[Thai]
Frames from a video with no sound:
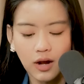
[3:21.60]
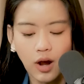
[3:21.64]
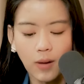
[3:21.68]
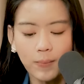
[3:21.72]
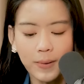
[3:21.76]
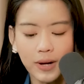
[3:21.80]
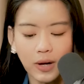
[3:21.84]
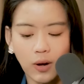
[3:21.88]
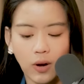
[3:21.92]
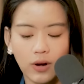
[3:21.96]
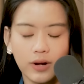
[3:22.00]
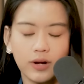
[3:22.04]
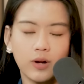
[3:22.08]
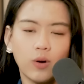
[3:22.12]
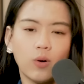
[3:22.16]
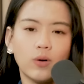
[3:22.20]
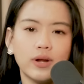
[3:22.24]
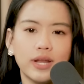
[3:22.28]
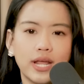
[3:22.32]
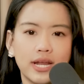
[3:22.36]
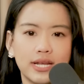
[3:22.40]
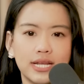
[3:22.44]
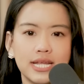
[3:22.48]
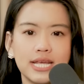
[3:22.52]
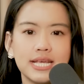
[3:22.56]
วก็เป็นคอนโด
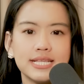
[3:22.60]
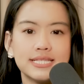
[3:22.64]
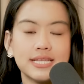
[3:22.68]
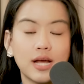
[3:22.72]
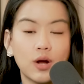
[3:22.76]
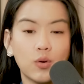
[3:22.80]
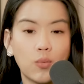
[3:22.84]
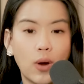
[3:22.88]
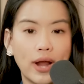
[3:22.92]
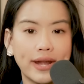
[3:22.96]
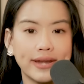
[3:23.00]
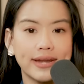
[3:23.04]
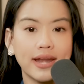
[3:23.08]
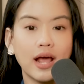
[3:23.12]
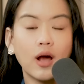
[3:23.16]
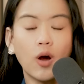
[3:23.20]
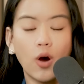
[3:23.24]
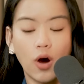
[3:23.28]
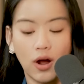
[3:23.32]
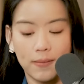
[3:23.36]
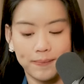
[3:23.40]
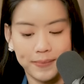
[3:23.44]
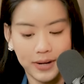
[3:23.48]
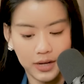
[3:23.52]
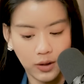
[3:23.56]
เนี่ยที่จังหวัดนค
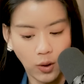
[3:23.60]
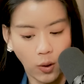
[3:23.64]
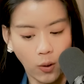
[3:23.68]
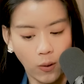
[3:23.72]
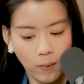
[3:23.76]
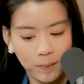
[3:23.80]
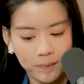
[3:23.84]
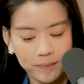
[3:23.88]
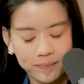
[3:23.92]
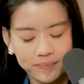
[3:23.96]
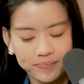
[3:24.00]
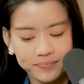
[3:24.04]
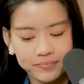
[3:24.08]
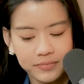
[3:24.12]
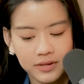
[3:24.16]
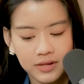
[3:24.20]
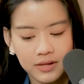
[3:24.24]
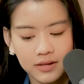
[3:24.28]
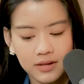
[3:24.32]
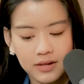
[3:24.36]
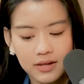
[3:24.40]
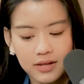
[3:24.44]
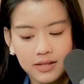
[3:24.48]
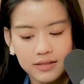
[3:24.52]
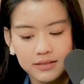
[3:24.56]
รปฐมโอเค
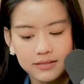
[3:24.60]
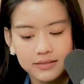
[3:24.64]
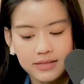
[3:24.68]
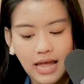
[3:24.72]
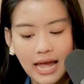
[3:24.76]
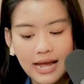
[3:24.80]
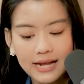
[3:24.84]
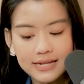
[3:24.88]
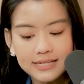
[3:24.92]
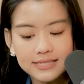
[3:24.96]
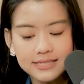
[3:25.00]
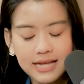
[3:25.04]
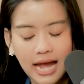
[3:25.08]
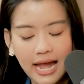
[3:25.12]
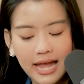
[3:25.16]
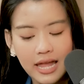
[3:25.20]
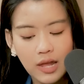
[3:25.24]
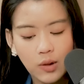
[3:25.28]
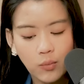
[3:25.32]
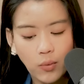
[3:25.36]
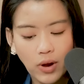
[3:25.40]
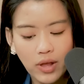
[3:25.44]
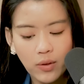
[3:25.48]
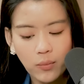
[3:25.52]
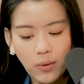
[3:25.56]
ตั้งใจ
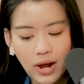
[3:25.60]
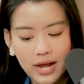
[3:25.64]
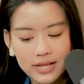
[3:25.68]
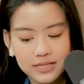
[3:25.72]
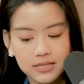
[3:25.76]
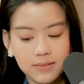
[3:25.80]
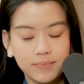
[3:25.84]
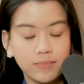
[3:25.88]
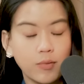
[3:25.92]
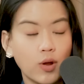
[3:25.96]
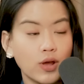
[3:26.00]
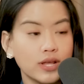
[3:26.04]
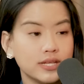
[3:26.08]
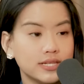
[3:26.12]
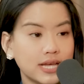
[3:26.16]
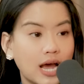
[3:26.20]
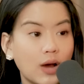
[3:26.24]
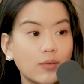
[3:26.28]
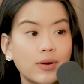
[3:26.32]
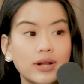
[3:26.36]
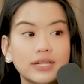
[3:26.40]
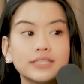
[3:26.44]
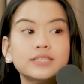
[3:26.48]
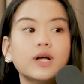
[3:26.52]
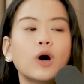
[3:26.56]
ไว้ว่าจะปล่อยเช่า
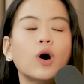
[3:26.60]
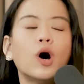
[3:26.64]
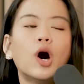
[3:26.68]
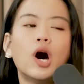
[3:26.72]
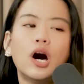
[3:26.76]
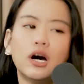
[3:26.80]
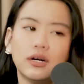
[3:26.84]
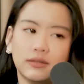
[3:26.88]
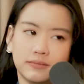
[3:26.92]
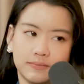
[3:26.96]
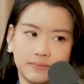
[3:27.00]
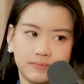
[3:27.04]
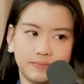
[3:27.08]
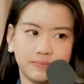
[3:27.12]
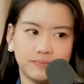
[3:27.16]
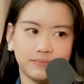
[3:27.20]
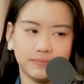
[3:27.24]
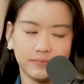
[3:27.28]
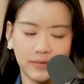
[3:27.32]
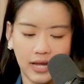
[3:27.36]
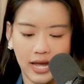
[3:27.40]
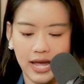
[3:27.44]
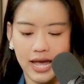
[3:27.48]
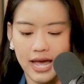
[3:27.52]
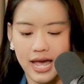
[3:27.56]
ทั้งสองห้อง
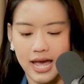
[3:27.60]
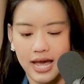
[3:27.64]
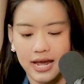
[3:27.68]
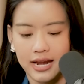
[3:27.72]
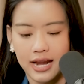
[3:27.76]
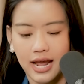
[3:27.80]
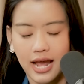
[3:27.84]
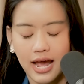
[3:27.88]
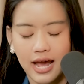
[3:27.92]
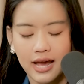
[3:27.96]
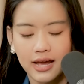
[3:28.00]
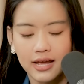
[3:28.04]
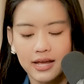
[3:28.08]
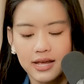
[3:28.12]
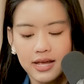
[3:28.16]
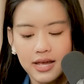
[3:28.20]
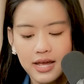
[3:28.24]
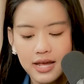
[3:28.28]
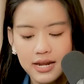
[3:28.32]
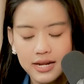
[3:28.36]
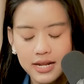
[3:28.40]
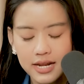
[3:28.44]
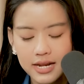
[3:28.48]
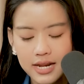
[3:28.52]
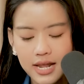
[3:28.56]
อ่านะคะ
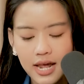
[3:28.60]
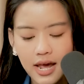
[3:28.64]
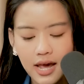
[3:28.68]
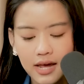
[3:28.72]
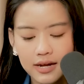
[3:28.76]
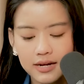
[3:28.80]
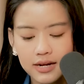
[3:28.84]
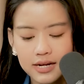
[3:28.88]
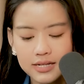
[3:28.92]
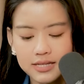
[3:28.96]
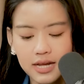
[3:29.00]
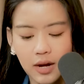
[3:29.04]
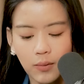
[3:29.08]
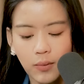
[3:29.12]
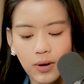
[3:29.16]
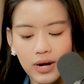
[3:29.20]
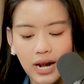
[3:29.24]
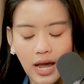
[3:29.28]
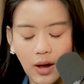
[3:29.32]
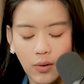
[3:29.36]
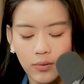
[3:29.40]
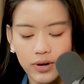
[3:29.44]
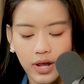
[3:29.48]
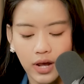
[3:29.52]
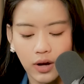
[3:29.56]
ทีเนี้ยเนื่องจากว่า
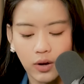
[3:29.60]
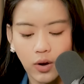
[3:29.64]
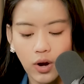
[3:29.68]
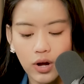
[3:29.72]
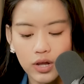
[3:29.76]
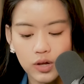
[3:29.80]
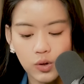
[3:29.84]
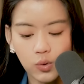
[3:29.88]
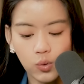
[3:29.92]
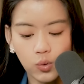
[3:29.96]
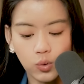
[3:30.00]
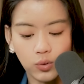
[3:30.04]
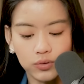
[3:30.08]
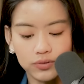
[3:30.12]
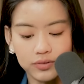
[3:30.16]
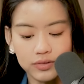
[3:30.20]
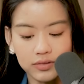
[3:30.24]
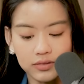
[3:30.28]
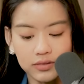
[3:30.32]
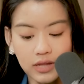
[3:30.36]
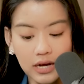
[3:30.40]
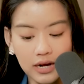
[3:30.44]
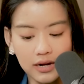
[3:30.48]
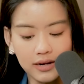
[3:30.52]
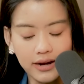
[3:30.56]
เราเนี่ยก็อยู่
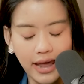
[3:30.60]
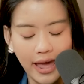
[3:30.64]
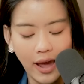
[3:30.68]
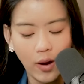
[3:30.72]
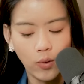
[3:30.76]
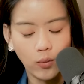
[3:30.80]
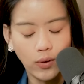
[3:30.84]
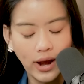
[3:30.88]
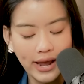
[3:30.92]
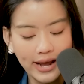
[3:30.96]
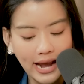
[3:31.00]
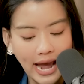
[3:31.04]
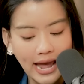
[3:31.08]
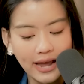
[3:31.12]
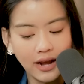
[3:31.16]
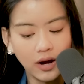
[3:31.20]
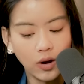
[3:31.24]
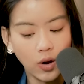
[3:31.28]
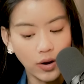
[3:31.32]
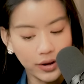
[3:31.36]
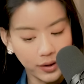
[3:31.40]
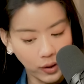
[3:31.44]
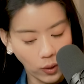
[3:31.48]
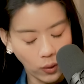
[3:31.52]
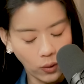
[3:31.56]
ตึกแถวใกล้ๆกับ
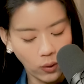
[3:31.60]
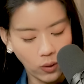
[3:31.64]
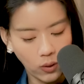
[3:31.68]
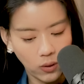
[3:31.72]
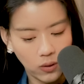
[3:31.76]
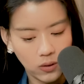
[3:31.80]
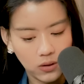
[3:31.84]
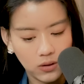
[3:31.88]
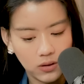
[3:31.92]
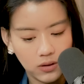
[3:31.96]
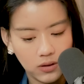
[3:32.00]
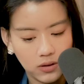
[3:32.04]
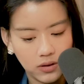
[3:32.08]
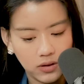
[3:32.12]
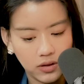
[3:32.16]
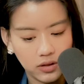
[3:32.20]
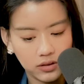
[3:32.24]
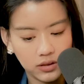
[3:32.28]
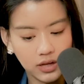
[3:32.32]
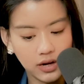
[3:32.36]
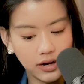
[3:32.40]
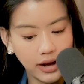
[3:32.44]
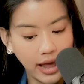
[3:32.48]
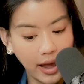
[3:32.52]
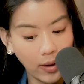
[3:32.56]
คอนโด
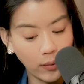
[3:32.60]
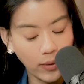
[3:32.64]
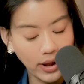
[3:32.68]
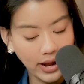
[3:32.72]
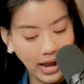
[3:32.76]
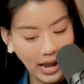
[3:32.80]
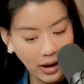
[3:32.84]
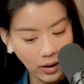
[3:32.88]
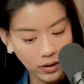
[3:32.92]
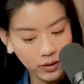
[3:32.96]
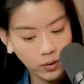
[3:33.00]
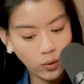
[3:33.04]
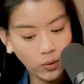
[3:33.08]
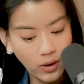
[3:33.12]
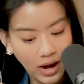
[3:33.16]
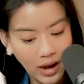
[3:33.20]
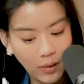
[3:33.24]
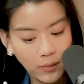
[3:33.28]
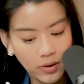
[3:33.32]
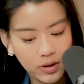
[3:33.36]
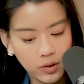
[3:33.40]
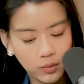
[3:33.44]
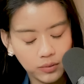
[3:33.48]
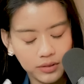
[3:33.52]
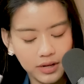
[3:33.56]
ตึกแถวใกล้ๆคอนโดเรา
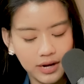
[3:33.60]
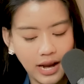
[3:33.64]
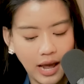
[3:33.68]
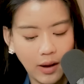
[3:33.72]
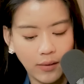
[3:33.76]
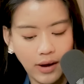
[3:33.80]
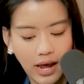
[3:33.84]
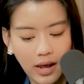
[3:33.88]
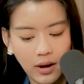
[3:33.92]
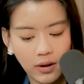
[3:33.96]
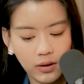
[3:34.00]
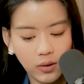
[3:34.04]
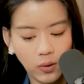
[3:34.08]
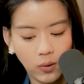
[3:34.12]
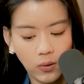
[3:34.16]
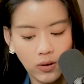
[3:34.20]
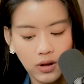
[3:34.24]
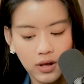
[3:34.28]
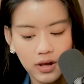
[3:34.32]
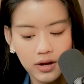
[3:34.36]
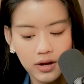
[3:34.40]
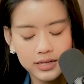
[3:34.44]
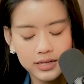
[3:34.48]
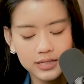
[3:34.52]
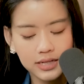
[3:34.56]
อะอยู่ตึกแถวใกล้คอนโด
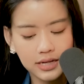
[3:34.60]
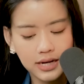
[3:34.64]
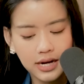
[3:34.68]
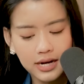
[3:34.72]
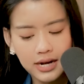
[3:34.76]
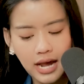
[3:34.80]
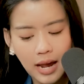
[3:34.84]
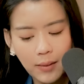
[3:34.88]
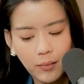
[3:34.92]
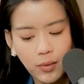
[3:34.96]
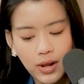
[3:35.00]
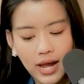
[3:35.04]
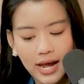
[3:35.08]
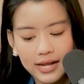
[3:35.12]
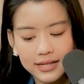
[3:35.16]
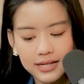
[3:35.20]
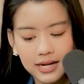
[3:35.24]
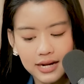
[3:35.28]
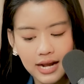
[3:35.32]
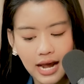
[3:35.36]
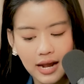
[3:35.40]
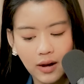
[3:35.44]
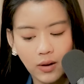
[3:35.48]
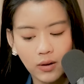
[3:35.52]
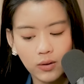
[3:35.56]
ฉะนั้นการบริหารจัด
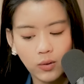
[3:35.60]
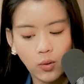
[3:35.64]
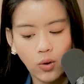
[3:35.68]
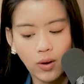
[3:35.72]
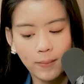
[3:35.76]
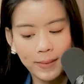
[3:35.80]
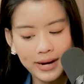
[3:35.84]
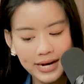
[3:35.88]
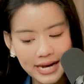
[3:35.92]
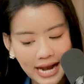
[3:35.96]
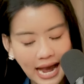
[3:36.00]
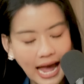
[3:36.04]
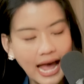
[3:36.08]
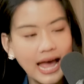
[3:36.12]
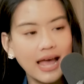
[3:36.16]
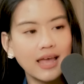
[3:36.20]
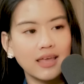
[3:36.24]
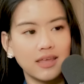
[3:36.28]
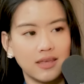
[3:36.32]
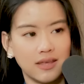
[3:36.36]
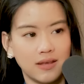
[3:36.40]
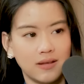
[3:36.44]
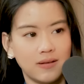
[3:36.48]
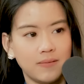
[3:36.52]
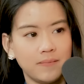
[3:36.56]
การคอนโดมันง่าย
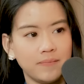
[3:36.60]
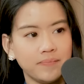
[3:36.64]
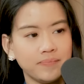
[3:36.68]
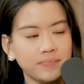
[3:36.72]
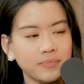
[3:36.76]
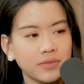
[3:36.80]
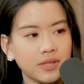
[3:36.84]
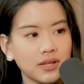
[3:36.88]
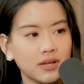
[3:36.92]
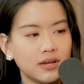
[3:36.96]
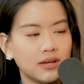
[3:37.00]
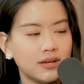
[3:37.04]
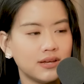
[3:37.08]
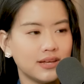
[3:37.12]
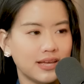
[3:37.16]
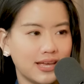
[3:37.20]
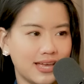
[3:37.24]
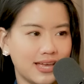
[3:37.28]
อืม